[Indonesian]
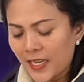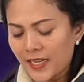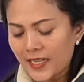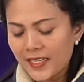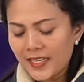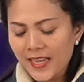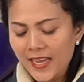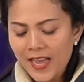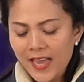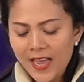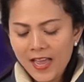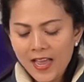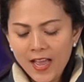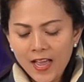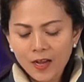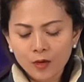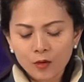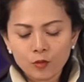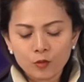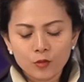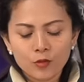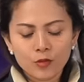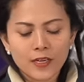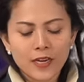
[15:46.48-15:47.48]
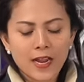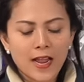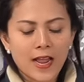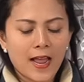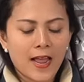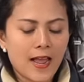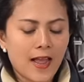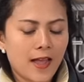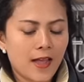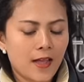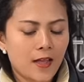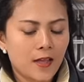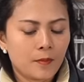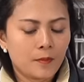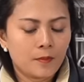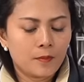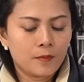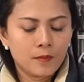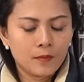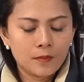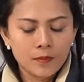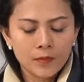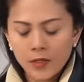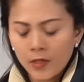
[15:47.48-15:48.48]
tadi ya aku udah
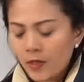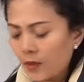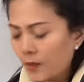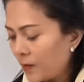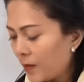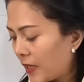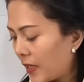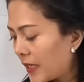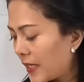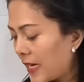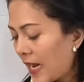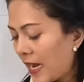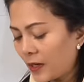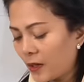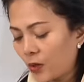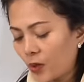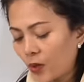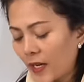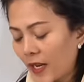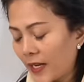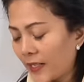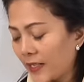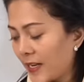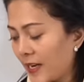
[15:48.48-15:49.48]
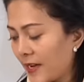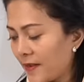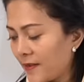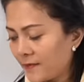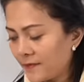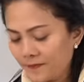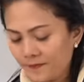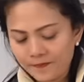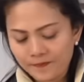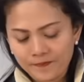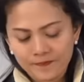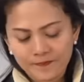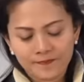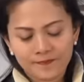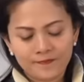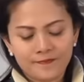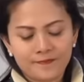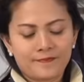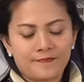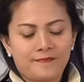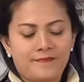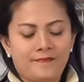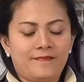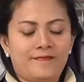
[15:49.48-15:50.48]
bikin adonannya
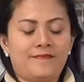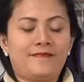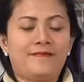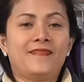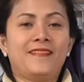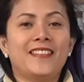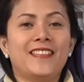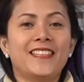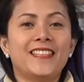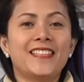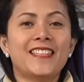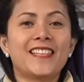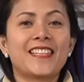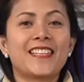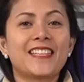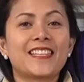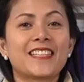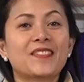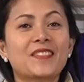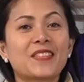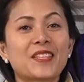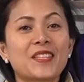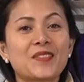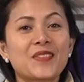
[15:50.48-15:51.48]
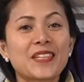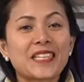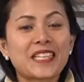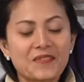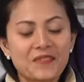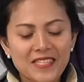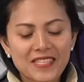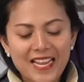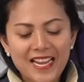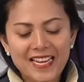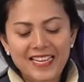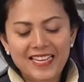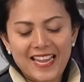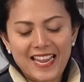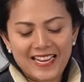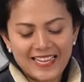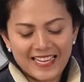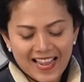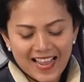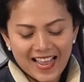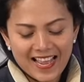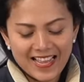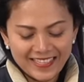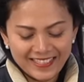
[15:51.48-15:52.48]
jadi teman-teman gak bisa
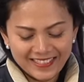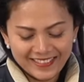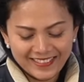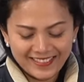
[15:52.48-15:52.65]
lihat ya